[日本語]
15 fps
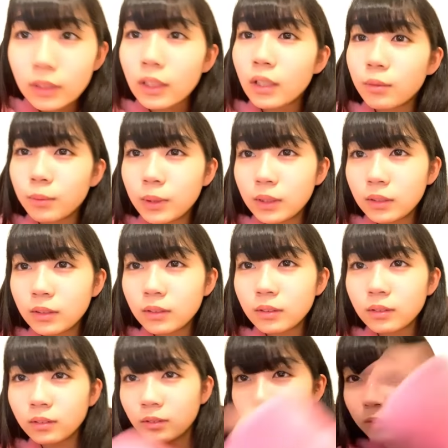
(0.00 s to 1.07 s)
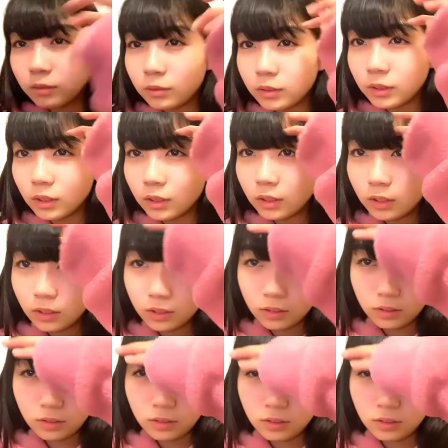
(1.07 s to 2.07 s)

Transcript: たあめ売ってて